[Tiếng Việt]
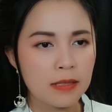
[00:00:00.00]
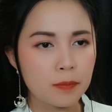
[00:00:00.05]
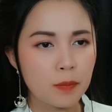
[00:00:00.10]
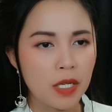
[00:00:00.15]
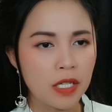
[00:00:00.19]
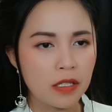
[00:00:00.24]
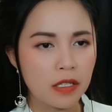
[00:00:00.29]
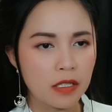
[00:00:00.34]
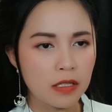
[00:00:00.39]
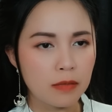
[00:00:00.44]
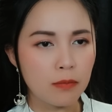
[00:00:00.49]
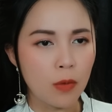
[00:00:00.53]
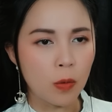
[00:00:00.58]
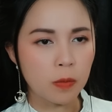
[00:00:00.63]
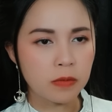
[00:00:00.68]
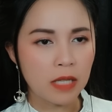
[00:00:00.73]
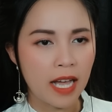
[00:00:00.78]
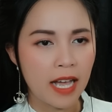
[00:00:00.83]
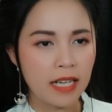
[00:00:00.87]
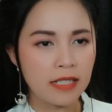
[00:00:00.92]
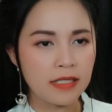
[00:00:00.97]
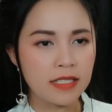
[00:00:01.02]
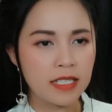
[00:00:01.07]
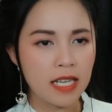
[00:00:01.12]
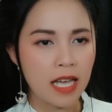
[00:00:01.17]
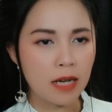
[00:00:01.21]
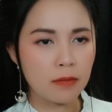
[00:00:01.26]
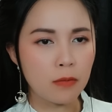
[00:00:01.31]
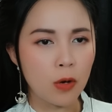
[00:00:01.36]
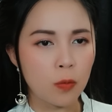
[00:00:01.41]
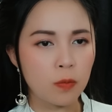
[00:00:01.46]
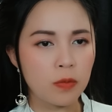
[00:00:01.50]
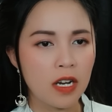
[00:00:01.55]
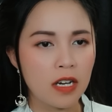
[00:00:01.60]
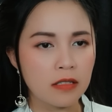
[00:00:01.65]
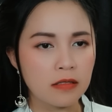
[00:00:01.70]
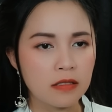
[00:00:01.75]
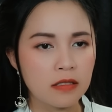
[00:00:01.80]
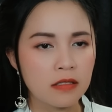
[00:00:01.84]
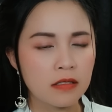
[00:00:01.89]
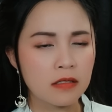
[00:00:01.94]
Bình thường một tháng chỉ ăn một
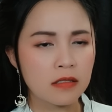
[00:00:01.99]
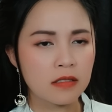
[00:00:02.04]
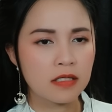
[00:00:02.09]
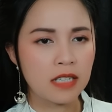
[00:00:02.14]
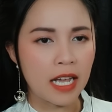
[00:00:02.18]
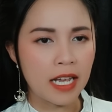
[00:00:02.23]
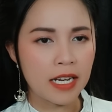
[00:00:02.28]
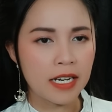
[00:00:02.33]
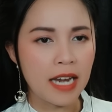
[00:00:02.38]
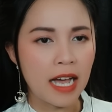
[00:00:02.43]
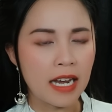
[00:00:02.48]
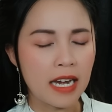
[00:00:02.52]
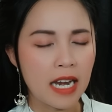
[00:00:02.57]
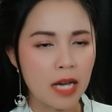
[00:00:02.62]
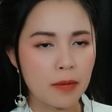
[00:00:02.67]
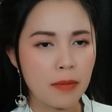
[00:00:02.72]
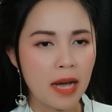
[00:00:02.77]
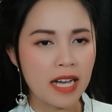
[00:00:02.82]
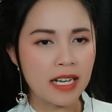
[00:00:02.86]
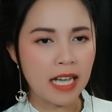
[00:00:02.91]
lần, nay đã là ba